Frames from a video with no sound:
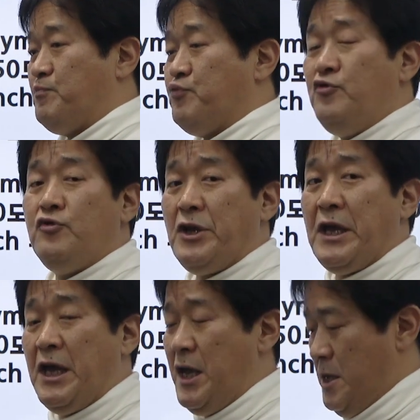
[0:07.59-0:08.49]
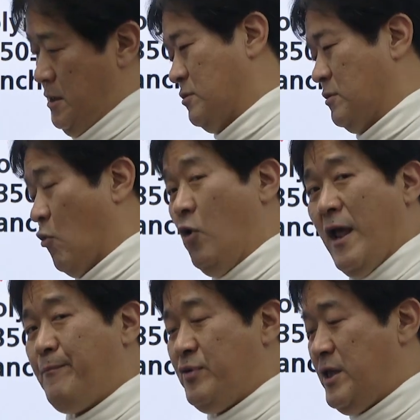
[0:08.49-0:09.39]
분들이 그
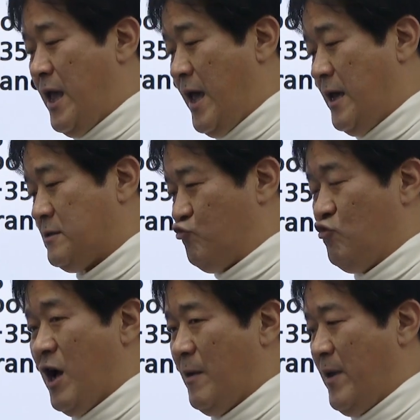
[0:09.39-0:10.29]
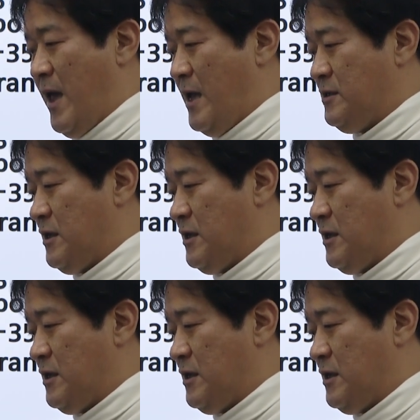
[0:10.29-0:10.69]
올레핀의 중압에